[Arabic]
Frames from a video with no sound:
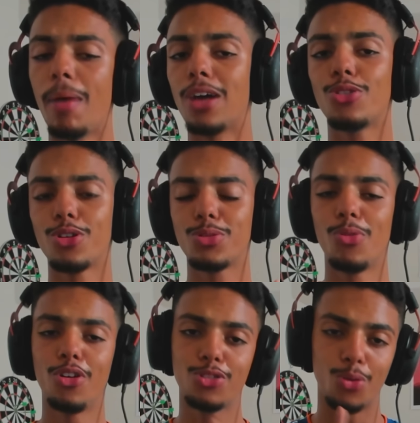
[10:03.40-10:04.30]
مع
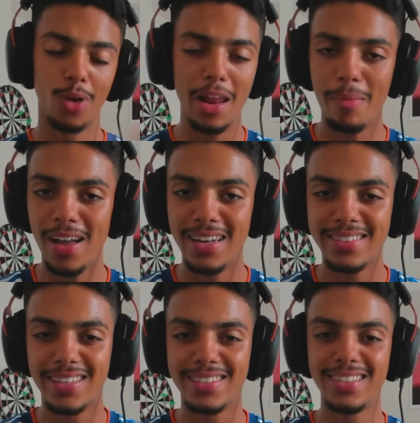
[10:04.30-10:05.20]
دورتموند ولا مع
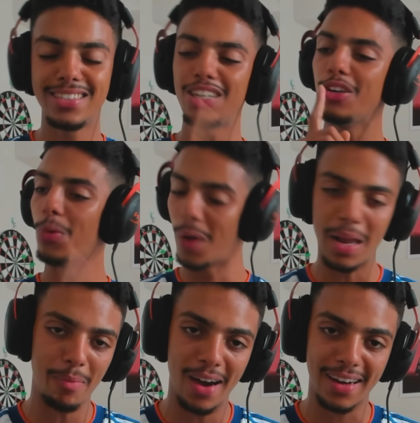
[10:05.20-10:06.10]
ليستر سيتي
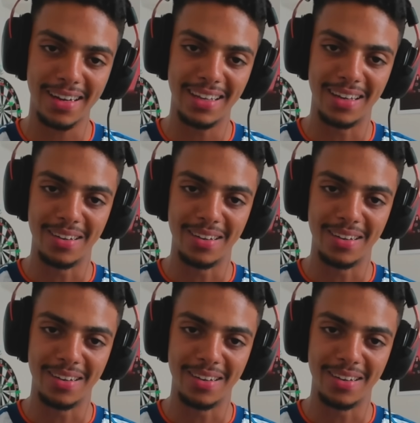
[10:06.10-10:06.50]
ولا مع الريال